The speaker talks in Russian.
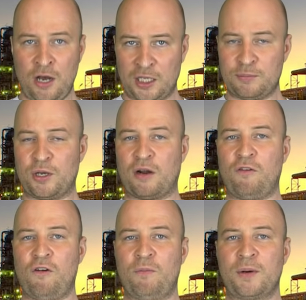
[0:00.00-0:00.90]
от
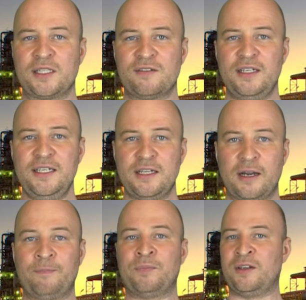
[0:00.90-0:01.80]
мирового
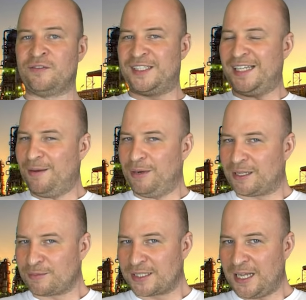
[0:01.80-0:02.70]
производителя. Все об
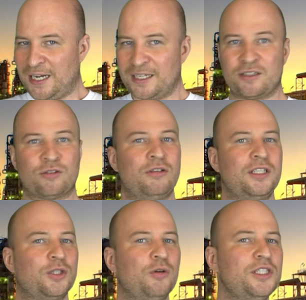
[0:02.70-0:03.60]
этом знали, но
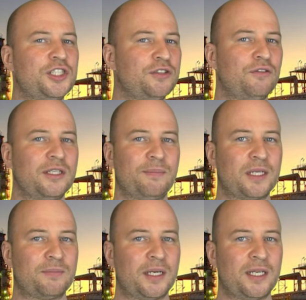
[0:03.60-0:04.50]
никто ничего не
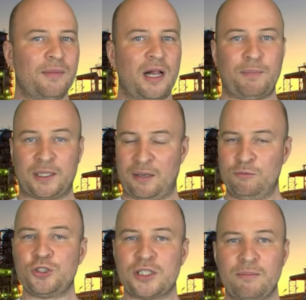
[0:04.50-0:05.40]
предпринимал,
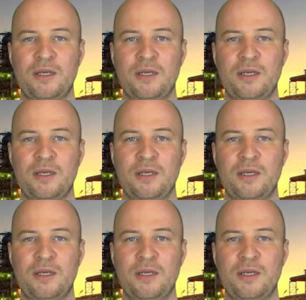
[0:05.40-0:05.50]
потому что